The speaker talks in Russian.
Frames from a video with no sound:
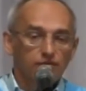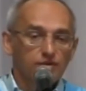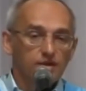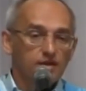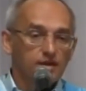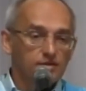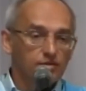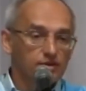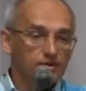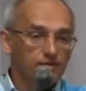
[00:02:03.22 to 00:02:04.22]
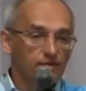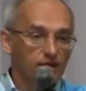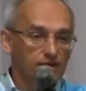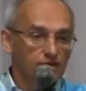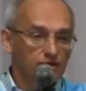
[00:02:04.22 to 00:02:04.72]
То есть, когда солнце,
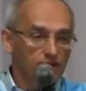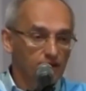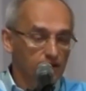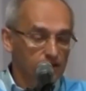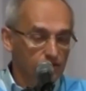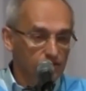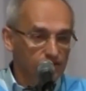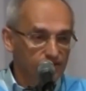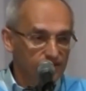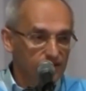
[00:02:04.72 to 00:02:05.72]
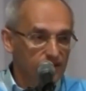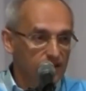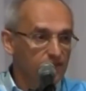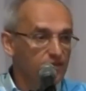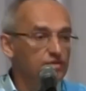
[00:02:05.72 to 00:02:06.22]
12, когда солнце в
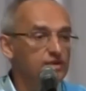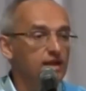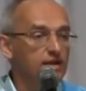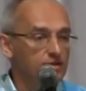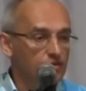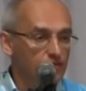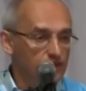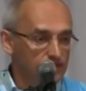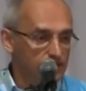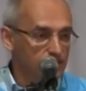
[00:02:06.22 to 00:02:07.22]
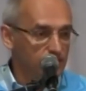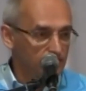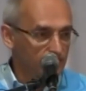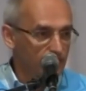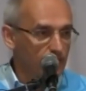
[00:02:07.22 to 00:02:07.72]
зените, вы узнаете у вас
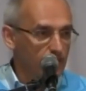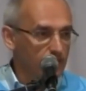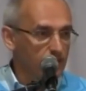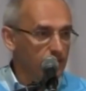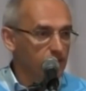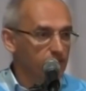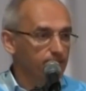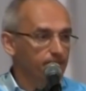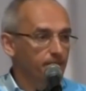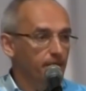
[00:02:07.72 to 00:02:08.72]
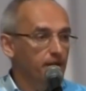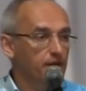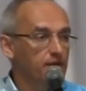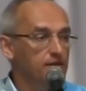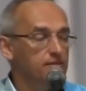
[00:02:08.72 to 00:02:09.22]
здесь, в городе.
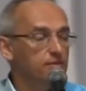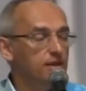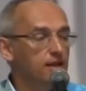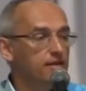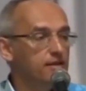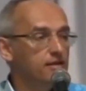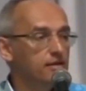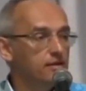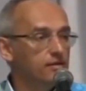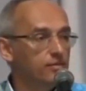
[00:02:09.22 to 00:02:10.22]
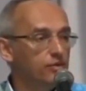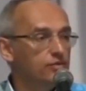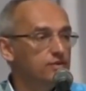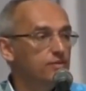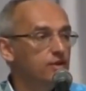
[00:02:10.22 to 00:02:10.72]
И смотрите,
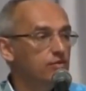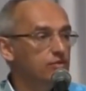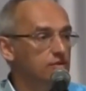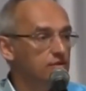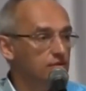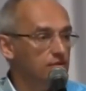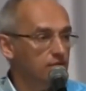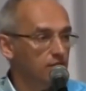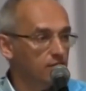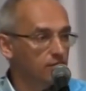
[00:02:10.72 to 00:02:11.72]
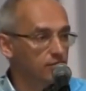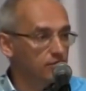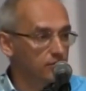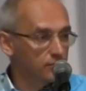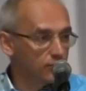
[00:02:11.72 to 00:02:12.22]
плюс-минус, как
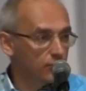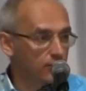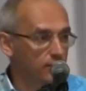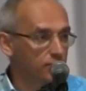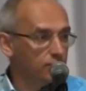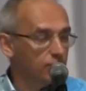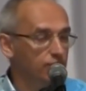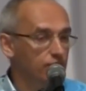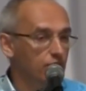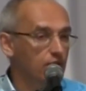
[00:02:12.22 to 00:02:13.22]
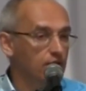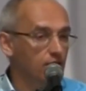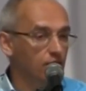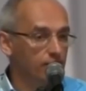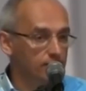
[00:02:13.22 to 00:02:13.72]
бы сколько часов, сколько,
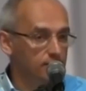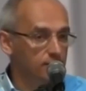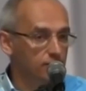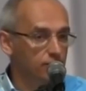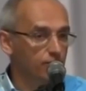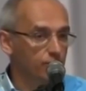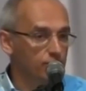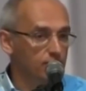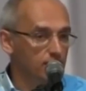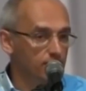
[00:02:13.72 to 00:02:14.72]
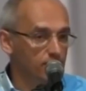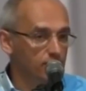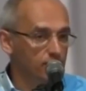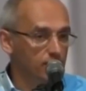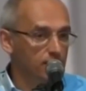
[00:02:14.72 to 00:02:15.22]
когда у вас плюс или
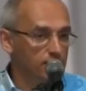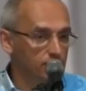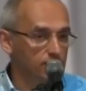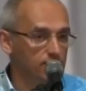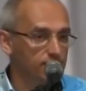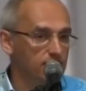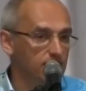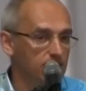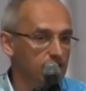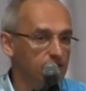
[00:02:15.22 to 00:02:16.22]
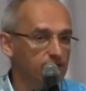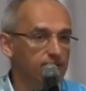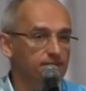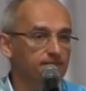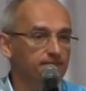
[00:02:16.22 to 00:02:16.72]
минус, когда солнце в зените?
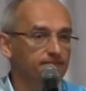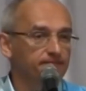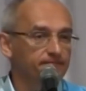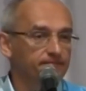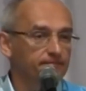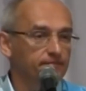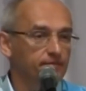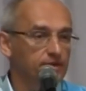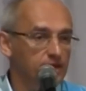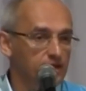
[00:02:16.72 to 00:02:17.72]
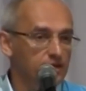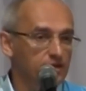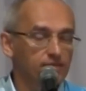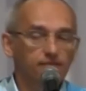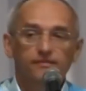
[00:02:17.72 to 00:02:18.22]

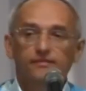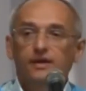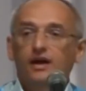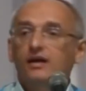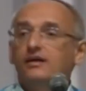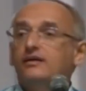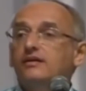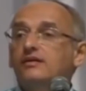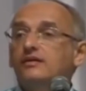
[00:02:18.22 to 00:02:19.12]
Знаете? А?